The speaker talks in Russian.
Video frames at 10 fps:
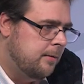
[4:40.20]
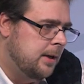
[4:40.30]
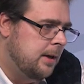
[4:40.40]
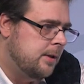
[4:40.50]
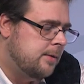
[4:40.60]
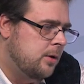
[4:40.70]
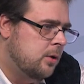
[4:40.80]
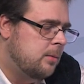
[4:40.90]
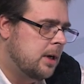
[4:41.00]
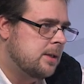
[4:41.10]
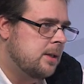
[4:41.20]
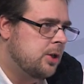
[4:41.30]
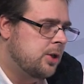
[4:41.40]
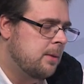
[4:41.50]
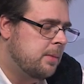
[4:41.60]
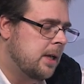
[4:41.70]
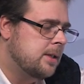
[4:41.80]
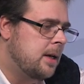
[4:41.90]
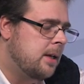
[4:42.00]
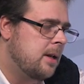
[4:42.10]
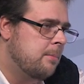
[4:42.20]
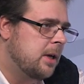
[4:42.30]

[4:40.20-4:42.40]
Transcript: выявить в нем различные подозрительные